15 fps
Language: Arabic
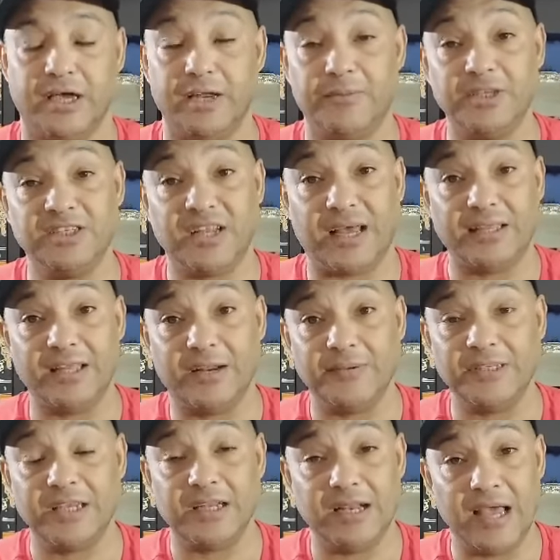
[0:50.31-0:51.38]
يعني مصر عندنا
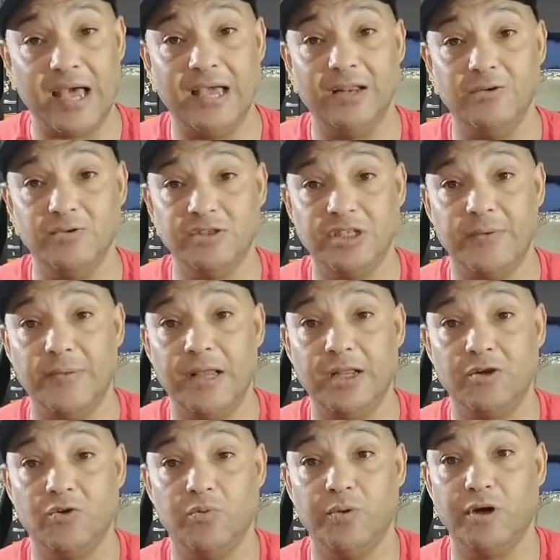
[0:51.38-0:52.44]
مثلا الاهلي
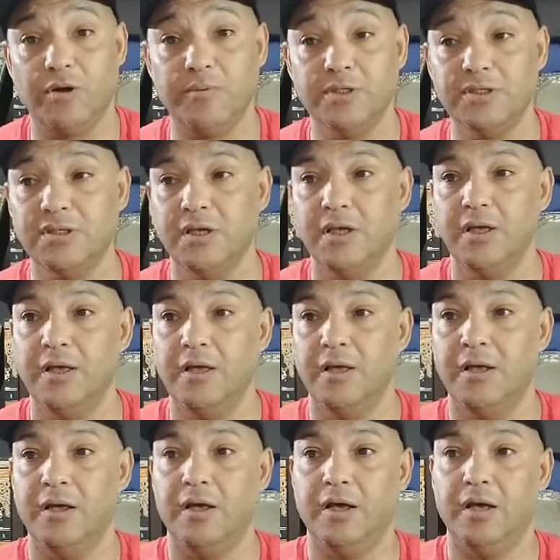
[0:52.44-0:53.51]
والزمالك وبيراميدز
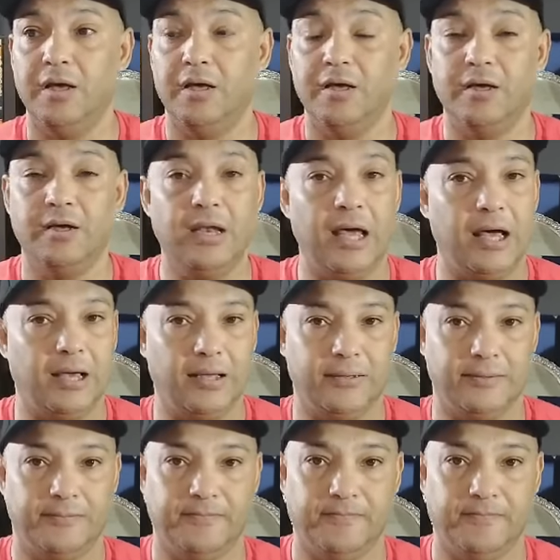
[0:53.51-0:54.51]
آه لا